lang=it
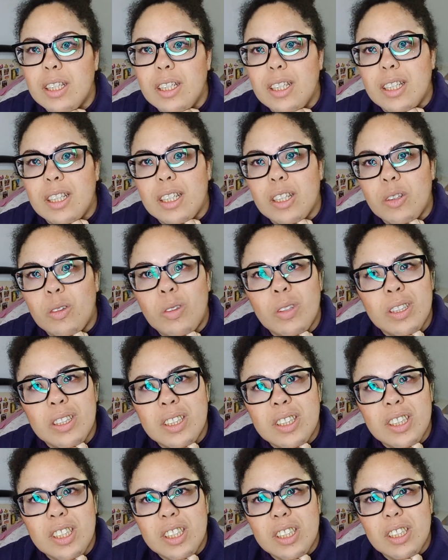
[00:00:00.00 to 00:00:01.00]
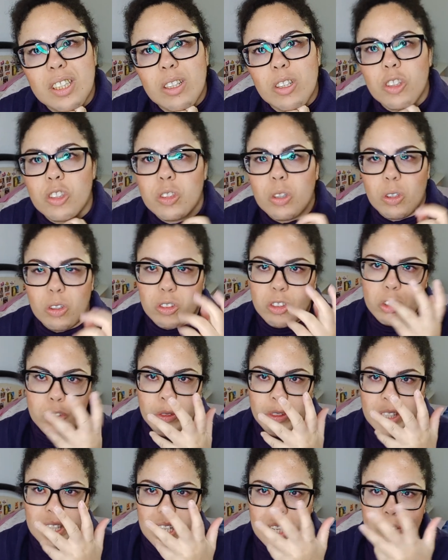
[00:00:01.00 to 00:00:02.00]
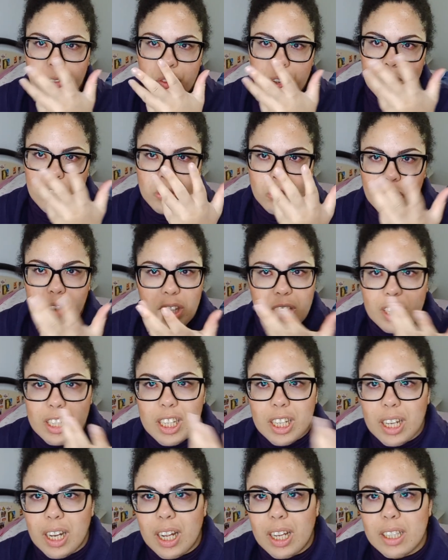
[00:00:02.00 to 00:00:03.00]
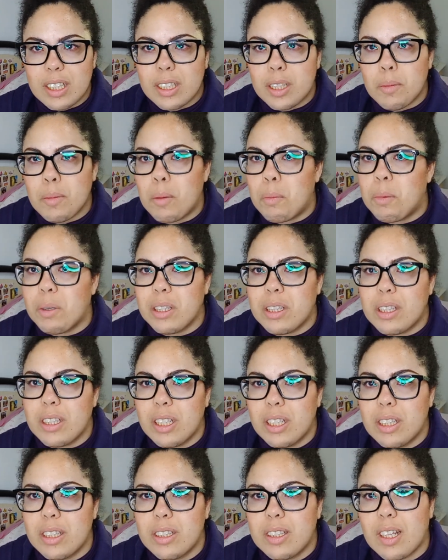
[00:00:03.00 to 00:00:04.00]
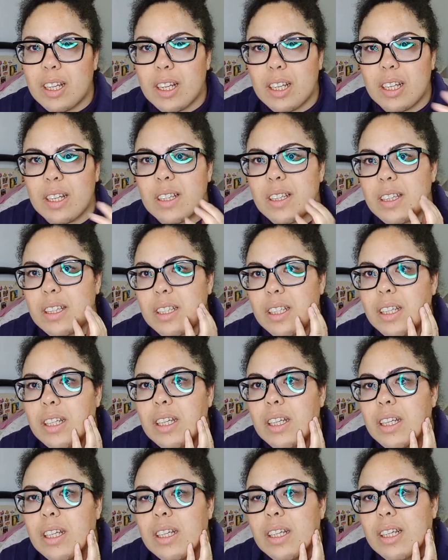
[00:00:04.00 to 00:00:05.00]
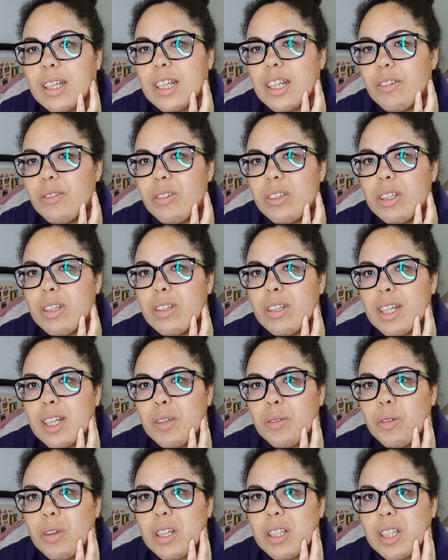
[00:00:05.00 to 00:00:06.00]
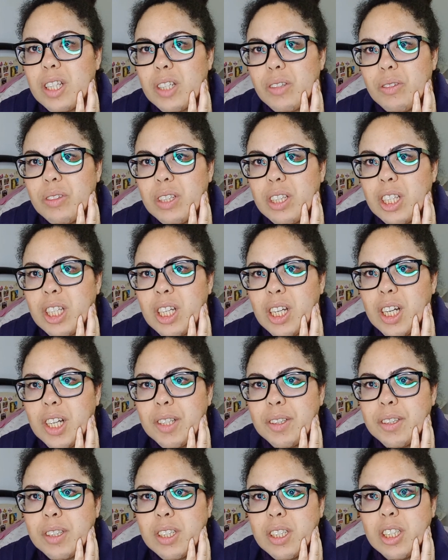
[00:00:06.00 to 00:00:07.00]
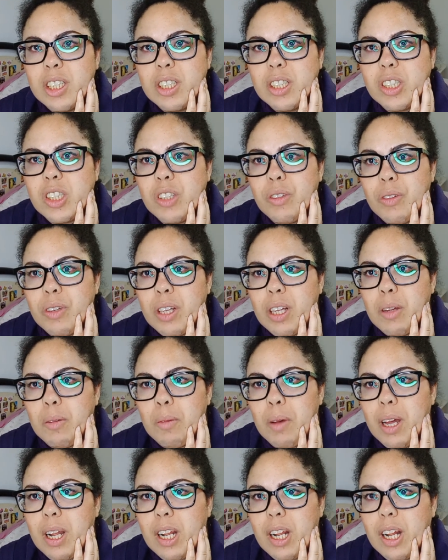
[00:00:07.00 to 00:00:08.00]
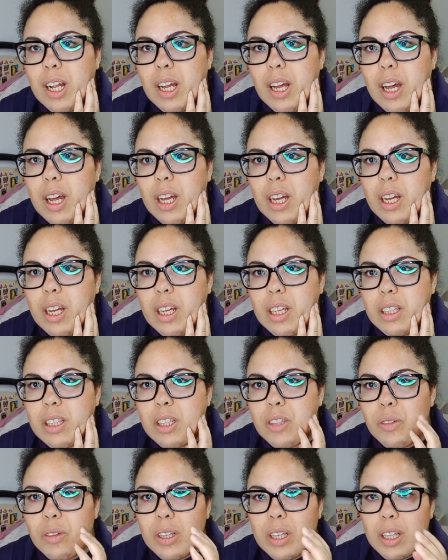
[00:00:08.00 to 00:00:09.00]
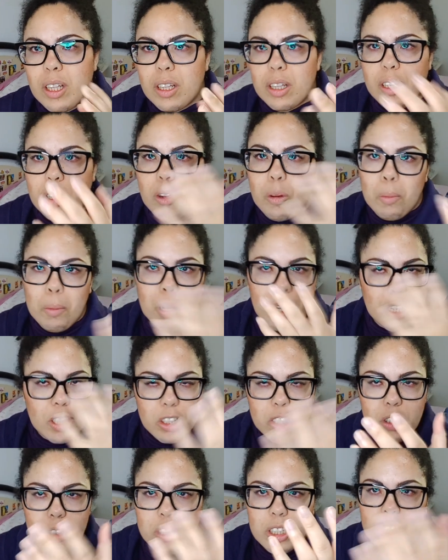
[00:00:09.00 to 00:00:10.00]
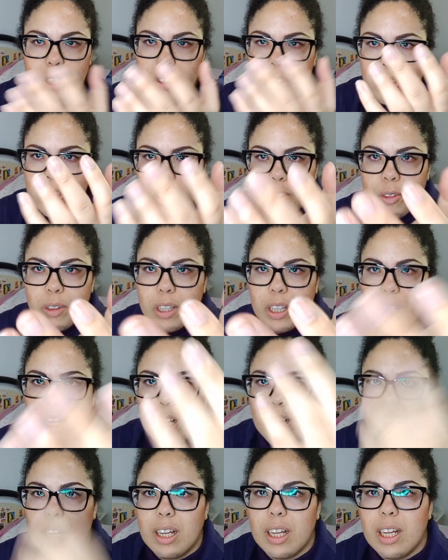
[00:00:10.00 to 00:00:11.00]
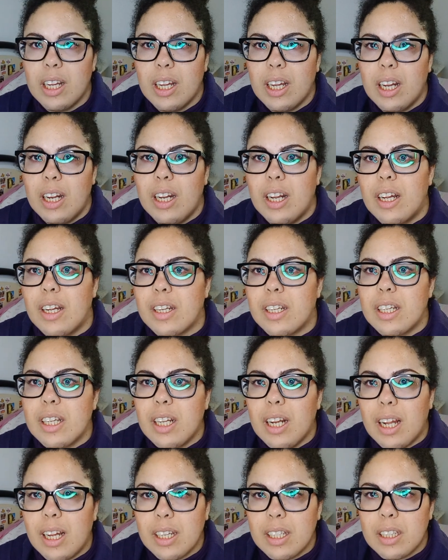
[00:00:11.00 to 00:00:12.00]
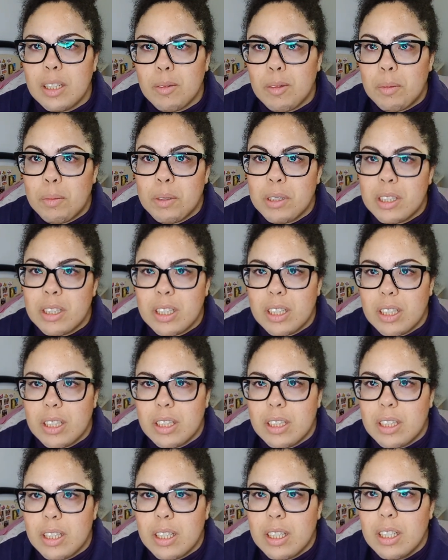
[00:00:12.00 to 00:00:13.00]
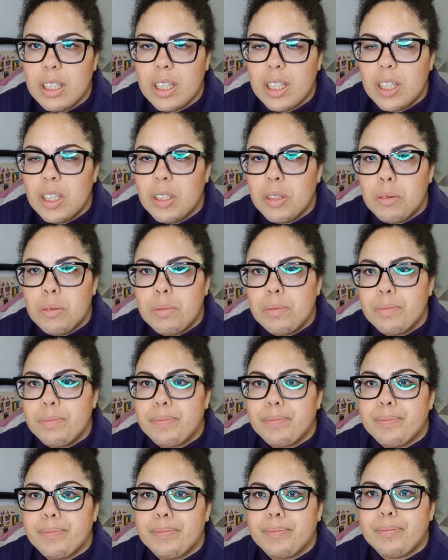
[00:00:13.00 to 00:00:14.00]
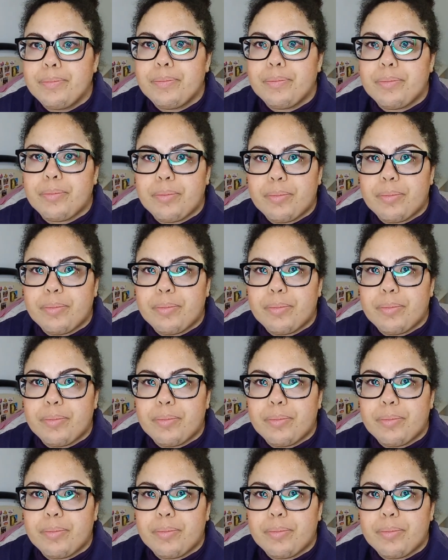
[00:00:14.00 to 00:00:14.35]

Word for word: e questi, lo so, si vede il riflesso della ring light, ma pazienza ragazze, che, vi, che volete che vi dica. Si vede male la, si vede, no male, si, dico, si vede la, la, ring light, ma pazienza. Mm,